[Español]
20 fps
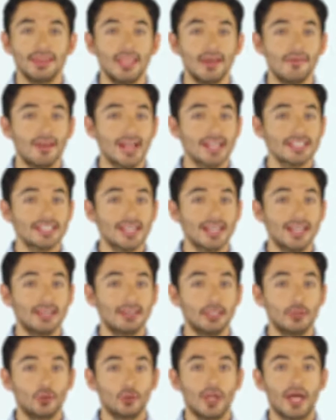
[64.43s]
Deberás ser
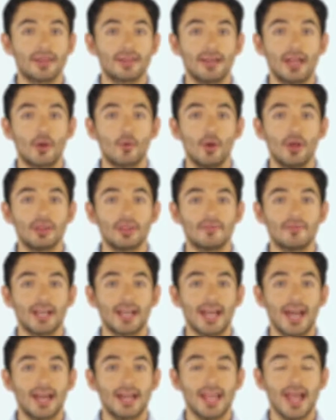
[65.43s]
el titular de la cuenta
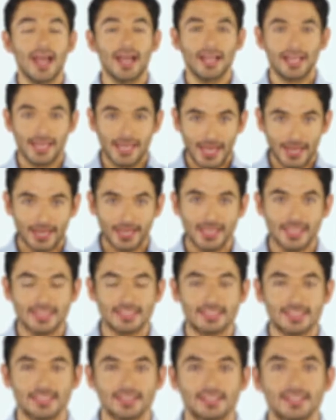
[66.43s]
bancaria que
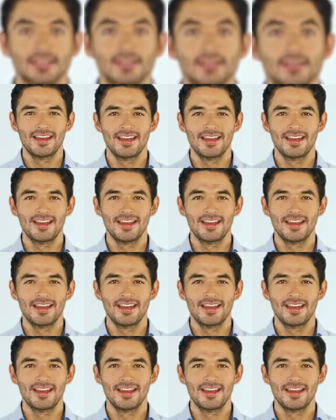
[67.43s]
registres.